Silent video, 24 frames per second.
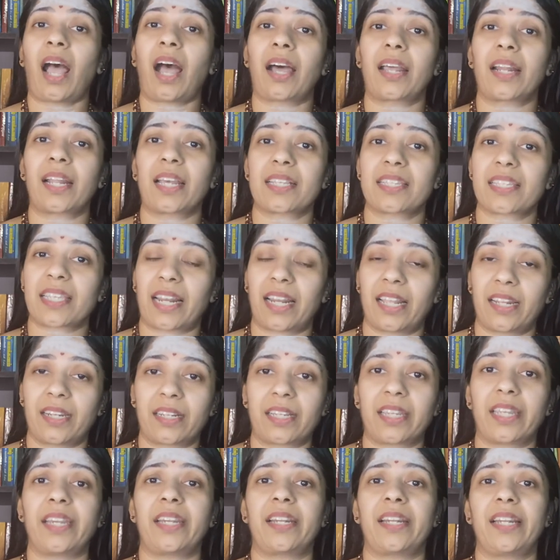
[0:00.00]
ஆனால்
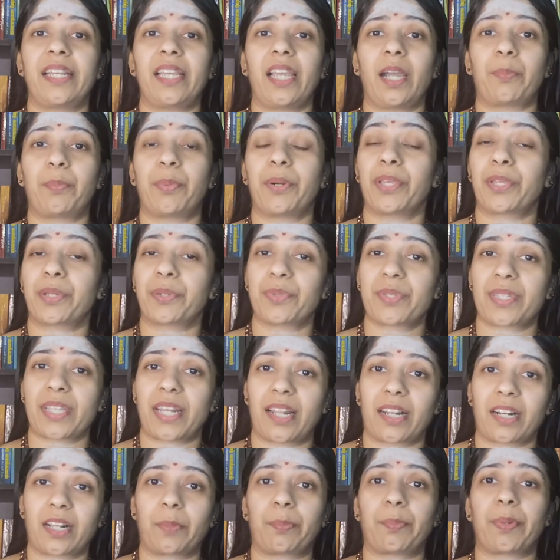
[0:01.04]
சிலருக்கு இட்லியாக பிடிக்கும்
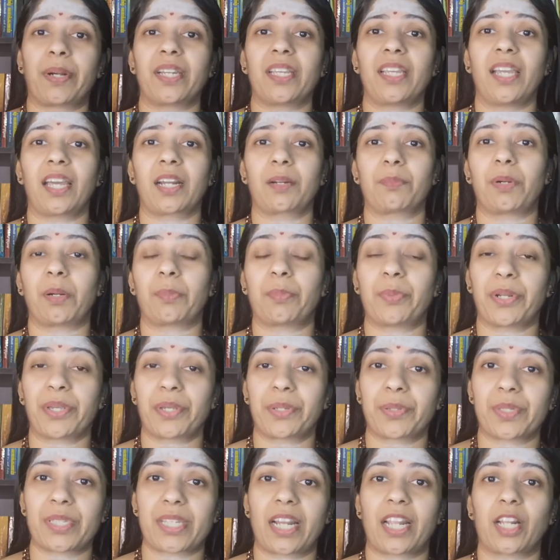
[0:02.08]
சிலருக்கு பணியாரமாக
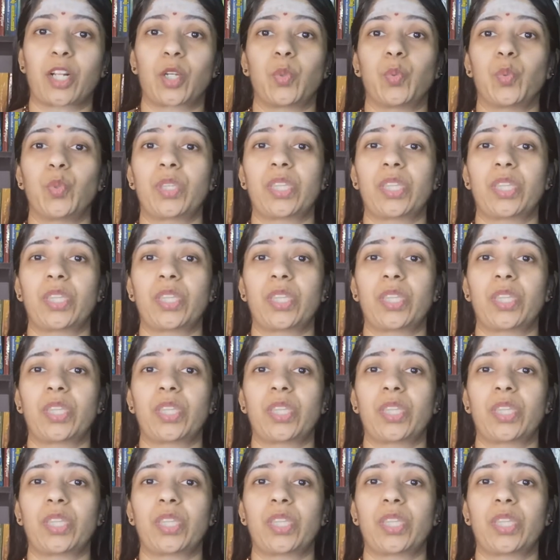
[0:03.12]
பிடிக்கும் சிலருக்கு